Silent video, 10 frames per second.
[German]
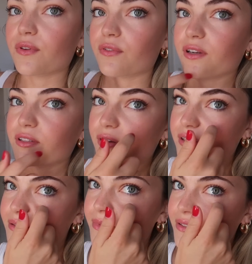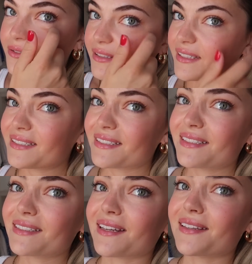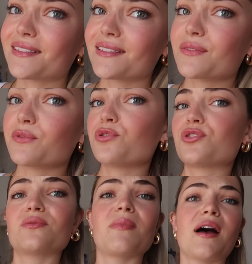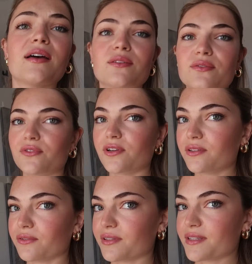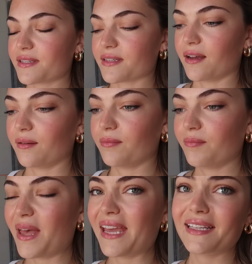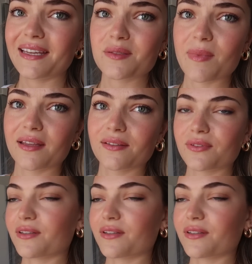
Wir wollten heute nämlich so ein richtig nices Frühstück machen und wollten uns ähm, Pancakes machen.